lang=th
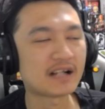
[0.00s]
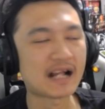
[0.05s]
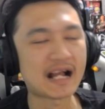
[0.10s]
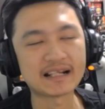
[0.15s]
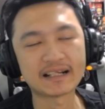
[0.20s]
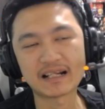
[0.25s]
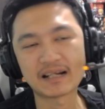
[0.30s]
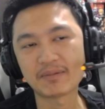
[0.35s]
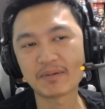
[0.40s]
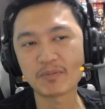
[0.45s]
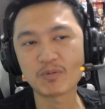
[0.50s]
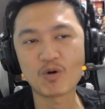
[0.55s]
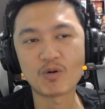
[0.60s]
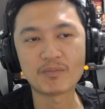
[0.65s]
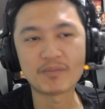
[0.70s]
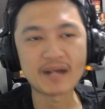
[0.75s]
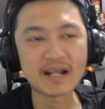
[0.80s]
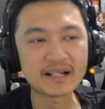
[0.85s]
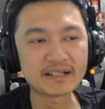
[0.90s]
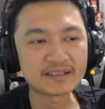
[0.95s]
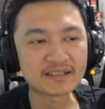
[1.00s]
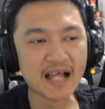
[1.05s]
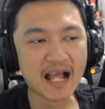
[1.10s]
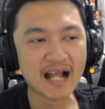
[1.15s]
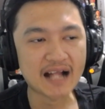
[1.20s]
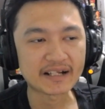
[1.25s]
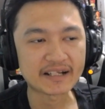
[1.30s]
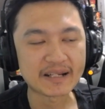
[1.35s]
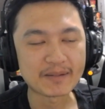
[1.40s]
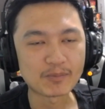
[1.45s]
อาจจะทำให้ผมได้สร้า
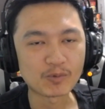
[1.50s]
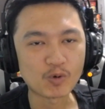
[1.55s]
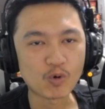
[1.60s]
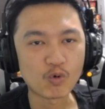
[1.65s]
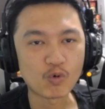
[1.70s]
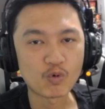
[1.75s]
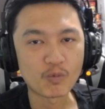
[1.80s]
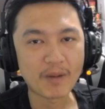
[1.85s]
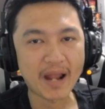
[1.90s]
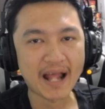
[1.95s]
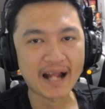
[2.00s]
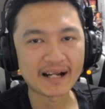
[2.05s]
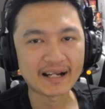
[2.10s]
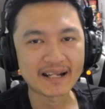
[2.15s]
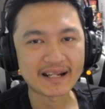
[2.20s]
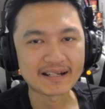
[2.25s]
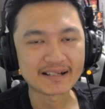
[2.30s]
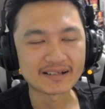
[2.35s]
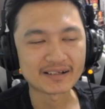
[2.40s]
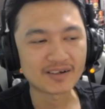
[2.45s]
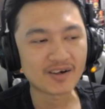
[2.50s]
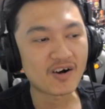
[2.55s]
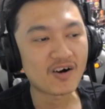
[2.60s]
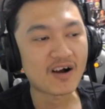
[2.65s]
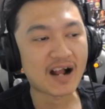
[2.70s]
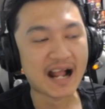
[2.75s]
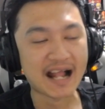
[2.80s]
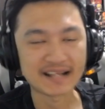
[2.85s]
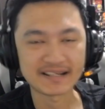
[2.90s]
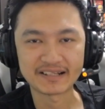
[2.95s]
งทีมโกคูแบล็คเล่นก็
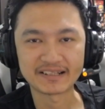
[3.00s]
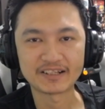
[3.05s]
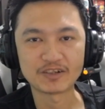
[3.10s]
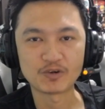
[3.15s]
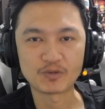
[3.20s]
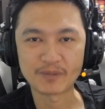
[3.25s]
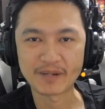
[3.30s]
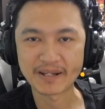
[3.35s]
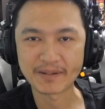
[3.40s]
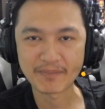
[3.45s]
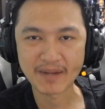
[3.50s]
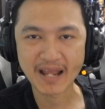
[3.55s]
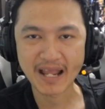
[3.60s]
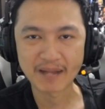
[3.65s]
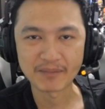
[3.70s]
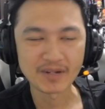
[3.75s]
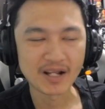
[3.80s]
อาจจะสนุกไปอีกแบบ